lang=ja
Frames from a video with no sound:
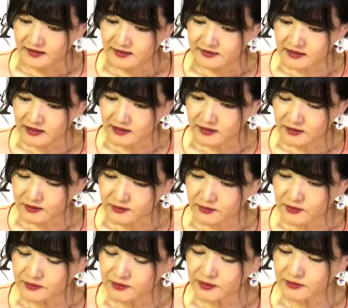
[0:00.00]
さあ、
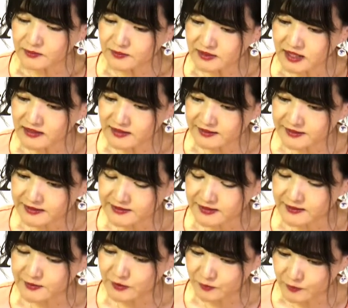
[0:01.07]
この歌なんです
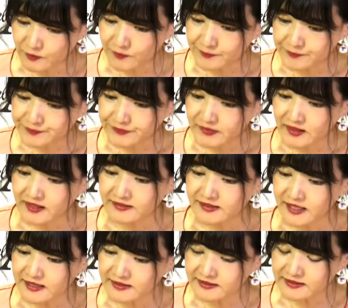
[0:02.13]
けれども、
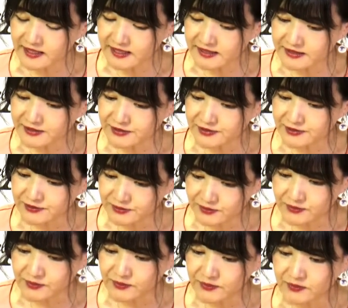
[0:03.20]
千載集
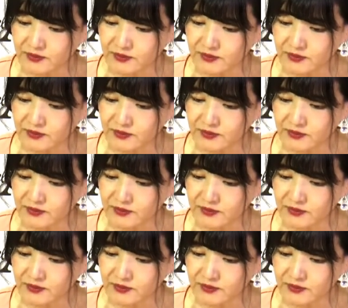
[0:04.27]
の